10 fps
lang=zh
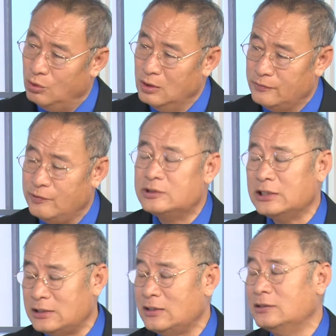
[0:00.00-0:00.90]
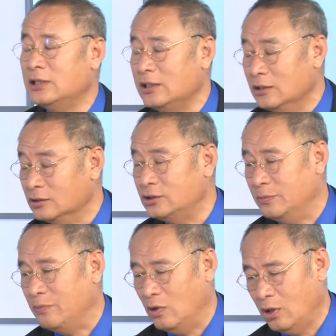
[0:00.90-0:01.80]
其实这现在这已经是
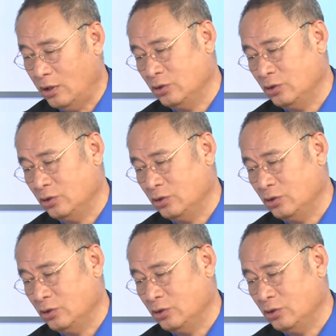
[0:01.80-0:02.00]
很